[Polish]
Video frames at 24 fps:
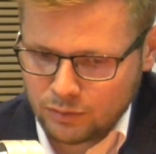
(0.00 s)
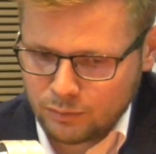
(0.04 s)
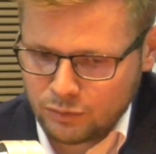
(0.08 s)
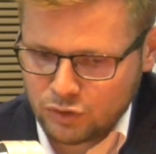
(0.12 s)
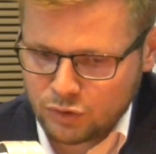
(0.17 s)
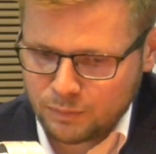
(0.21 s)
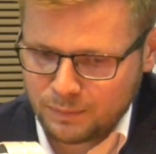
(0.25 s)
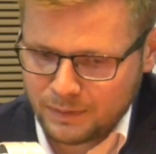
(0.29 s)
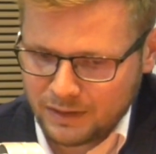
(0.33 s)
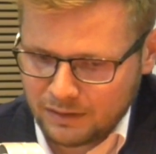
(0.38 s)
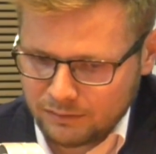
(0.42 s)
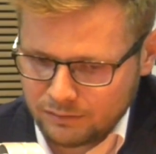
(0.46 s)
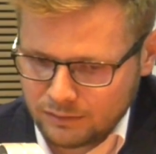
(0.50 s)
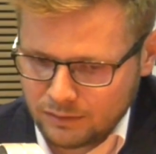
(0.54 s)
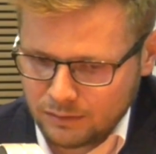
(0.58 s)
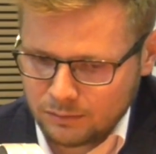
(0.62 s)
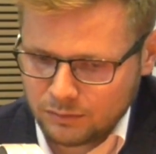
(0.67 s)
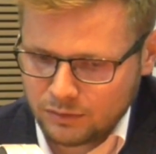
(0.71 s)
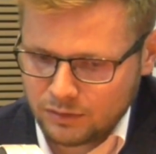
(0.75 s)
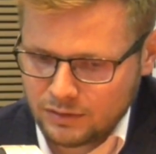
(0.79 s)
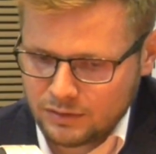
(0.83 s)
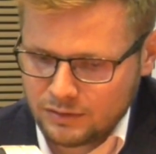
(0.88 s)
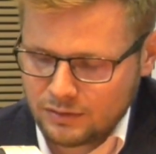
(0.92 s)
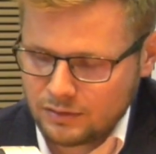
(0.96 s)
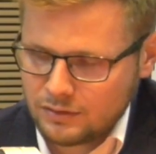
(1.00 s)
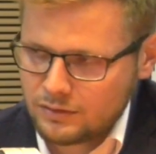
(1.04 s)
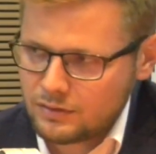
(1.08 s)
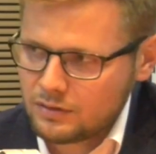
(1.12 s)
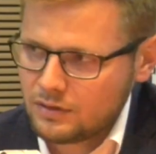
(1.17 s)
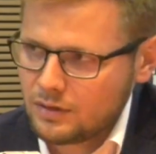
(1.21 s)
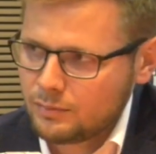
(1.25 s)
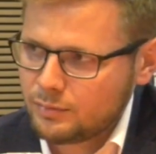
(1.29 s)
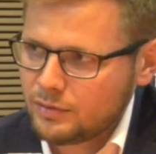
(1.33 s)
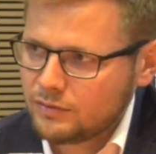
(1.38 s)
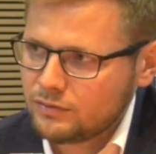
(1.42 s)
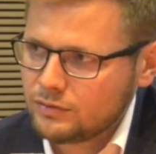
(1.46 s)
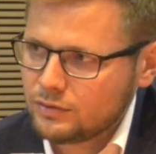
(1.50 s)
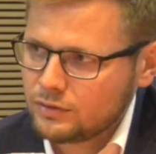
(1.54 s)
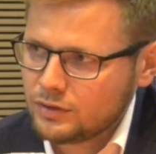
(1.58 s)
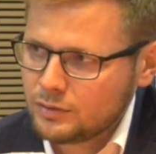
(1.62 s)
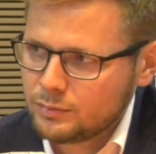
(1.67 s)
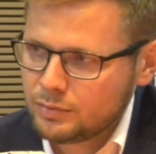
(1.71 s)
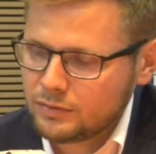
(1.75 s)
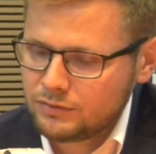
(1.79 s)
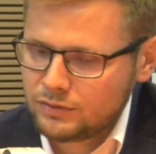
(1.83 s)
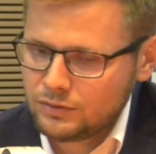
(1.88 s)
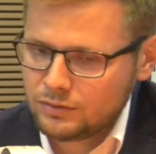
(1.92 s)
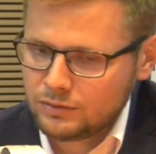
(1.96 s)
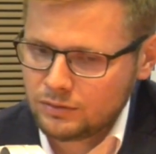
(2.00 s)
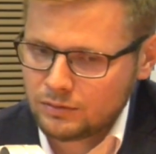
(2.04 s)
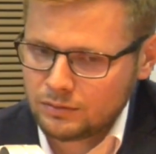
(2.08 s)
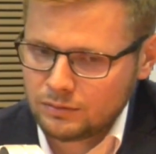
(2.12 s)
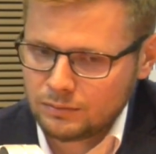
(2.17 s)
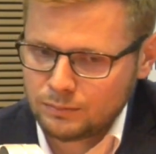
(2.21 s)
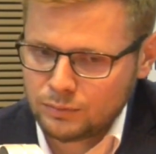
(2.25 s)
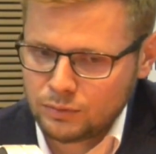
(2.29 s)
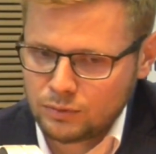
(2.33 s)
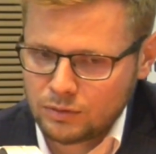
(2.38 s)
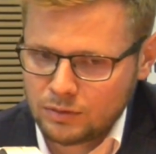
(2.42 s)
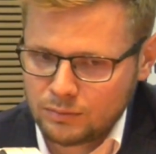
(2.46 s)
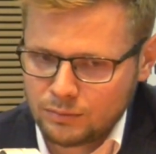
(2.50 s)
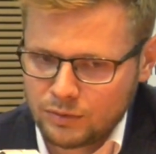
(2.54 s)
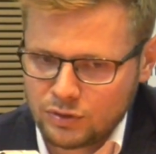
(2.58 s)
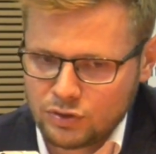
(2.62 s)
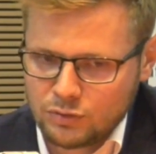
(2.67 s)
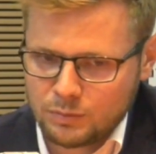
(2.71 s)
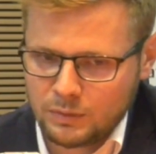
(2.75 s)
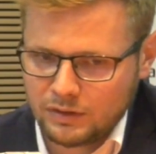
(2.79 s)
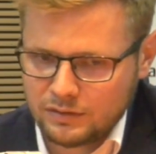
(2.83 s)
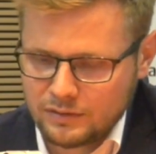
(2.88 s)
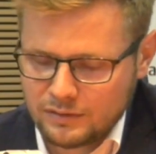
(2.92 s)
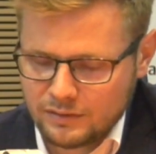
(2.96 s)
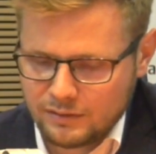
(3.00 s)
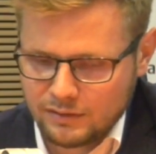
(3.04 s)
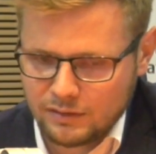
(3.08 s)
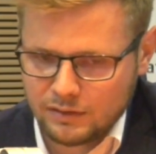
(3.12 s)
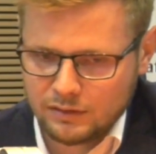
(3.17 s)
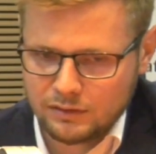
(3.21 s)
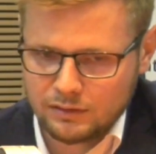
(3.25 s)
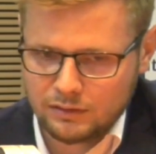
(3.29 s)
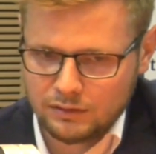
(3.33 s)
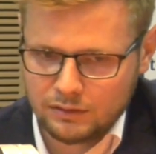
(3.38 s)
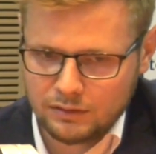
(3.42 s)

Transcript: to być prawdą, to jest coś, co na pewno nie powinno było mieć miejsca i